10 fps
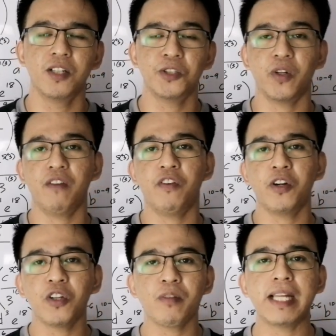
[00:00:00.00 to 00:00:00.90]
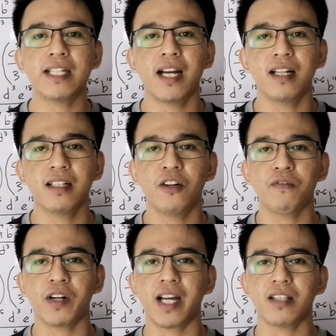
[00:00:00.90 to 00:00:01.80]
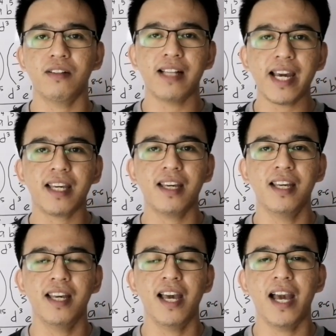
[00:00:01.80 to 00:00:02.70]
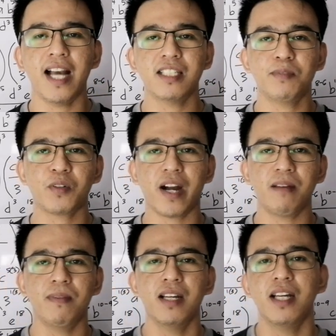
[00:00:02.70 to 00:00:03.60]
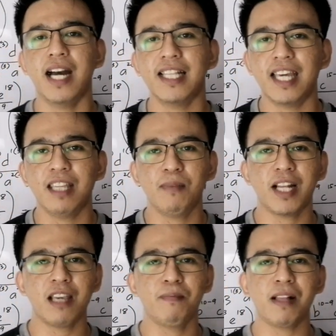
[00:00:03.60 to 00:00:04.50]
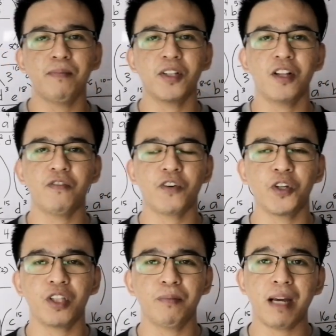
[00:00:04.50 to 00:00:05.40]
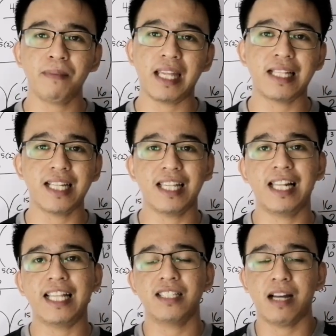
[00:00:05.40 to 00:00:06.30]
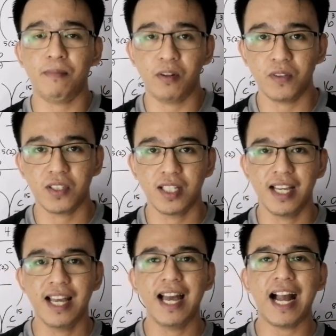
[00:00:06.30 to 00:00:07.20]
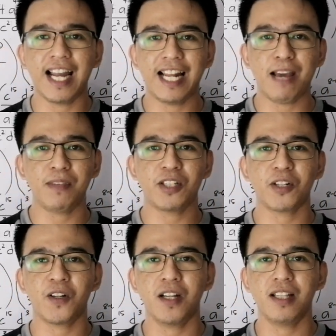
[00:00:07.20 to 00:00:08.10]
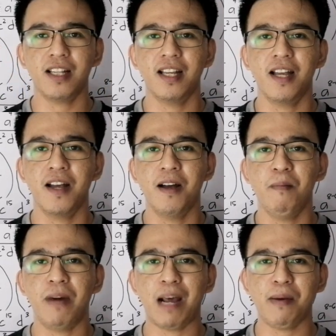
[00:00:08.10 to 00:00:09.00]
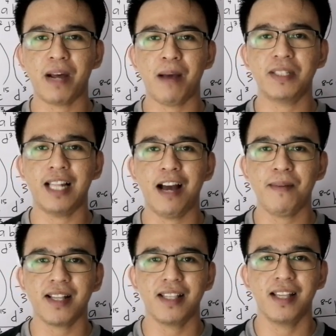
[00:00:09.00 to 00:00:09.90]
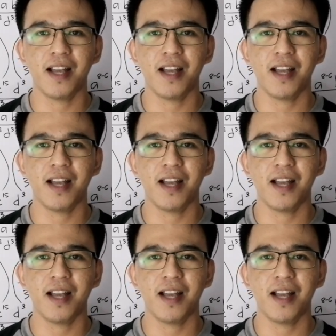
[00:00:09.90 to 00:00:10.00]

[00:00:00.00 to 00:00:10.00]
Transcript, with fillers: So if you're new to my channel, don't forget to like and subscribe at i-hit na rin yung bell button for you to be updated sa ating latest uploads. Again, I'm Teacher Gon. Maraming maraming salamat.